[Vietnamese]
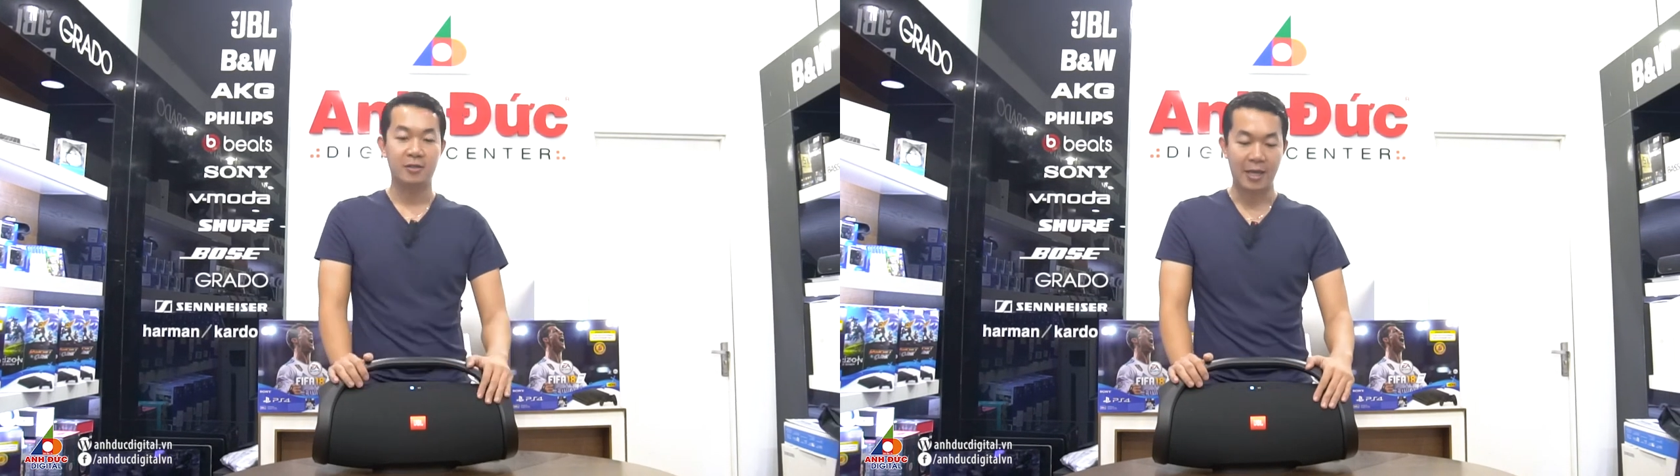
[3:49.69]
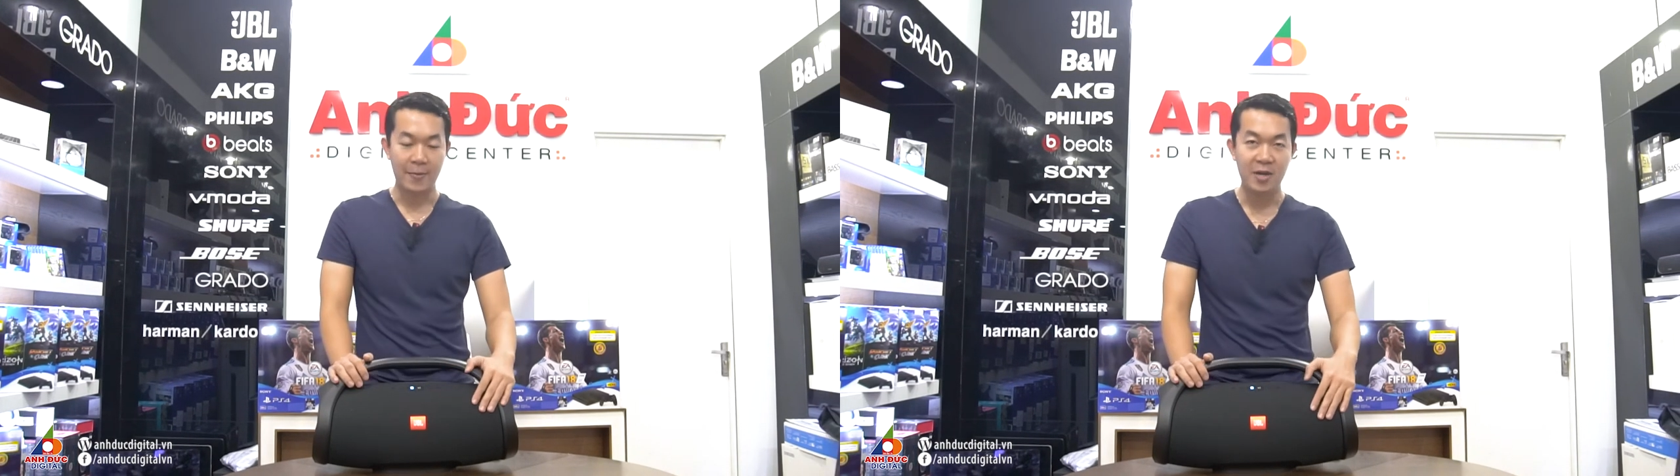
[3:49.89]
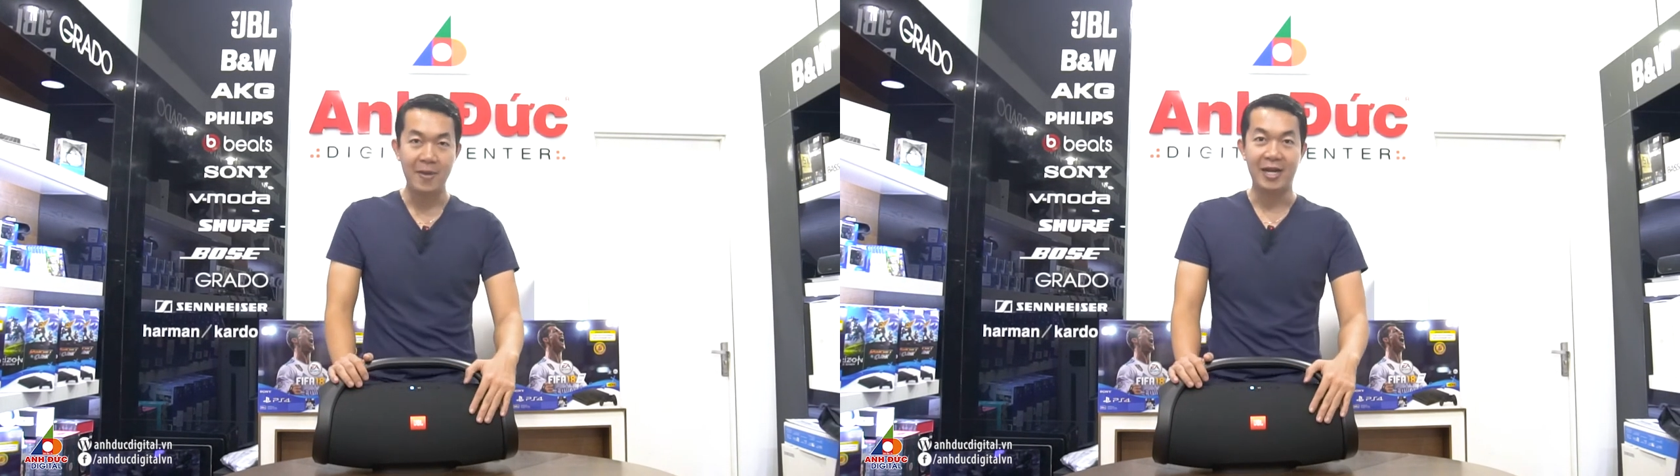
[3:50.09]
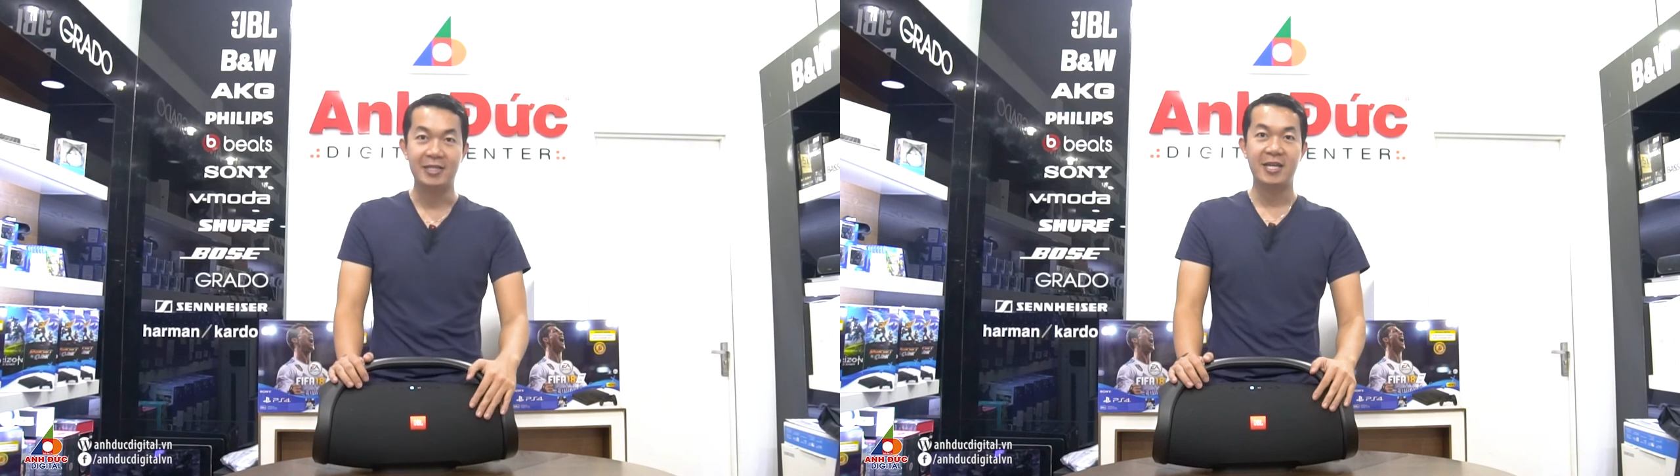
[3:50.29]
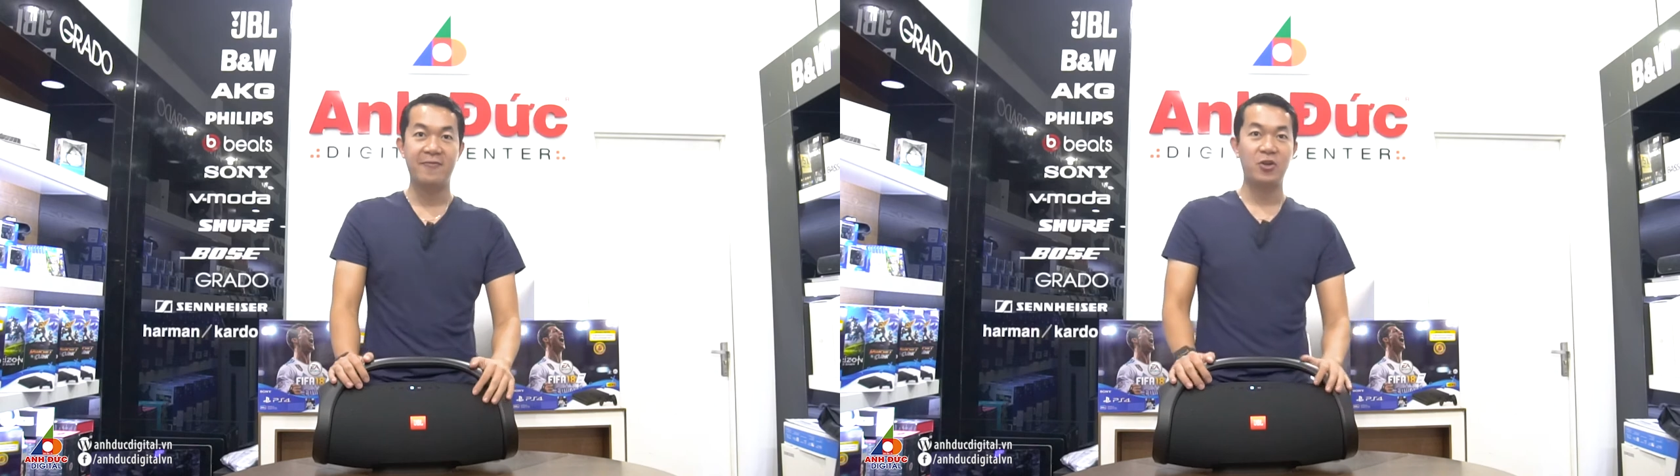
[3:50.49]
Cảm ơn các bạn đã
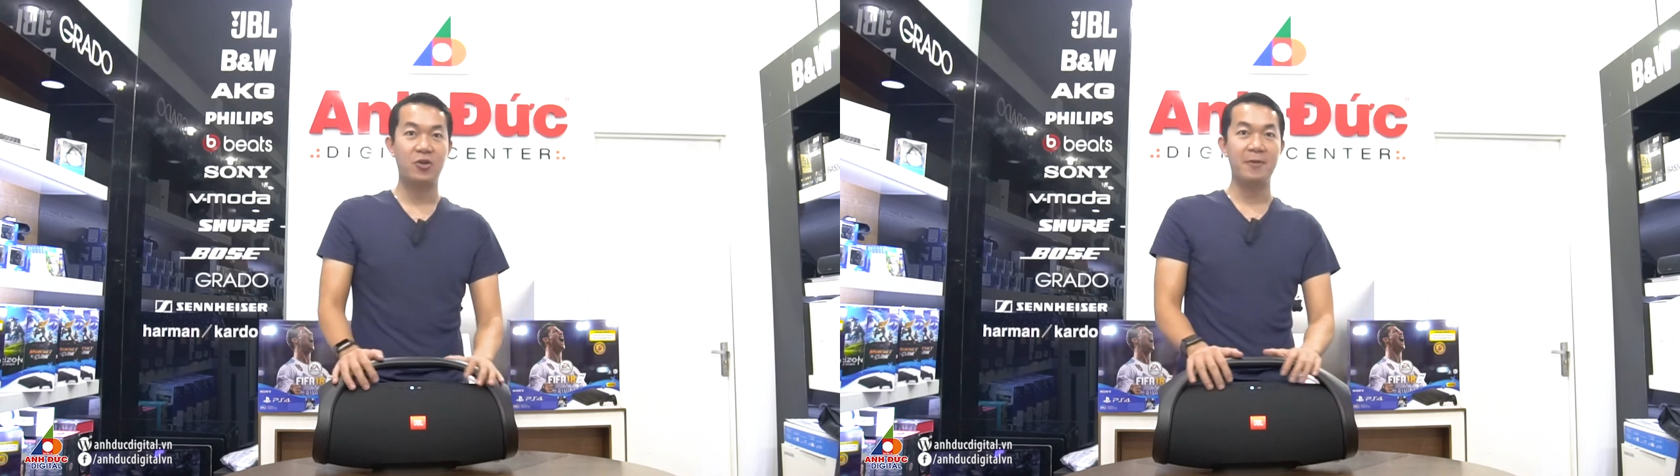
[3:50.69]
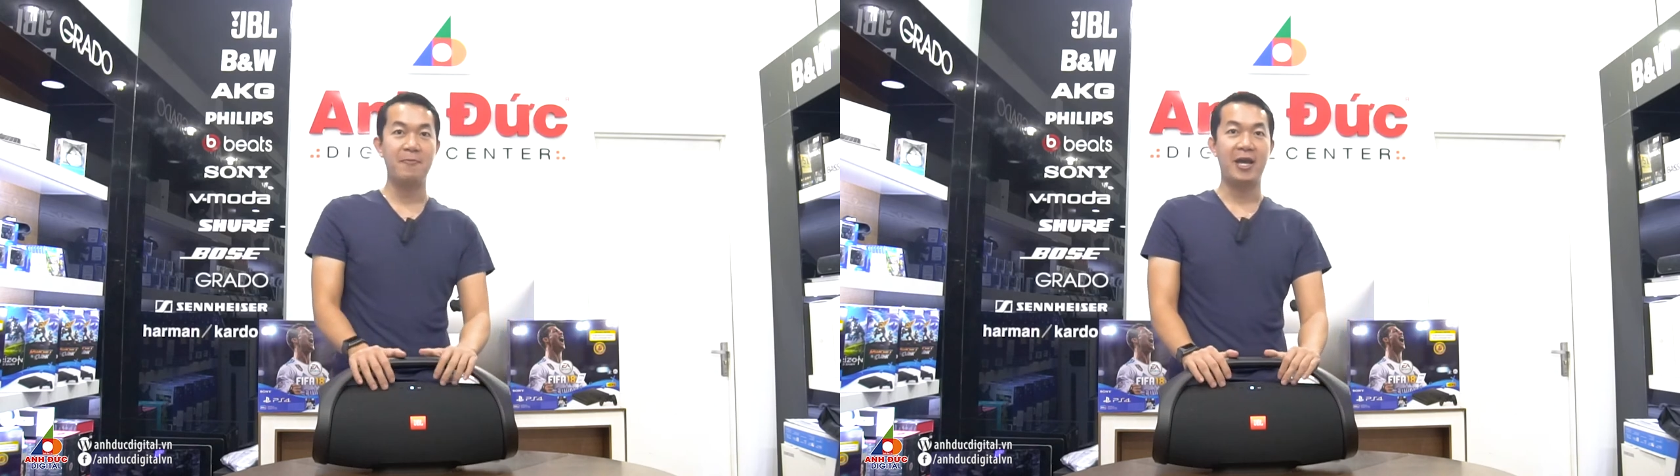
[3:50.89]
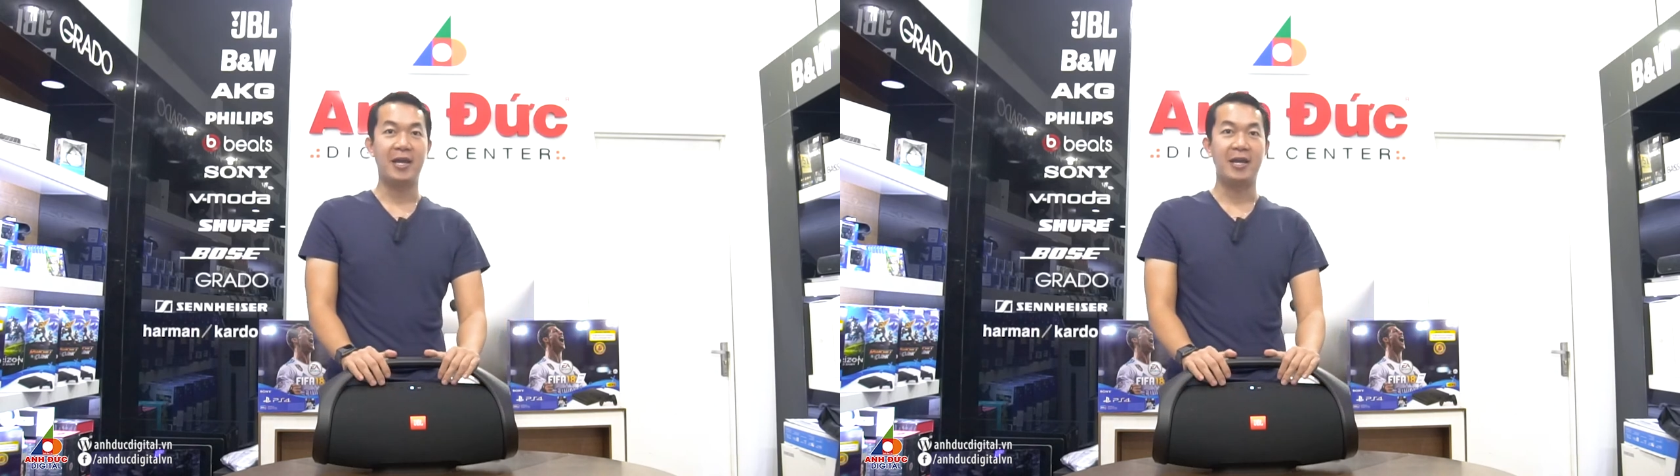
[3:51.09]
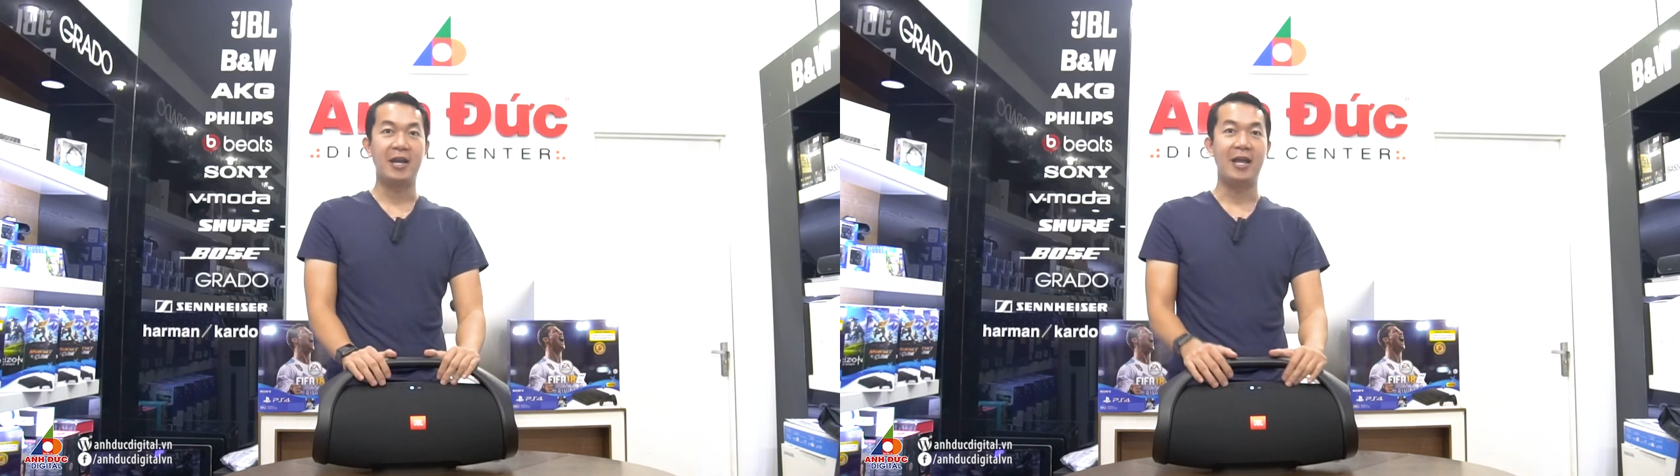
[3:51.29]
xem video clip này.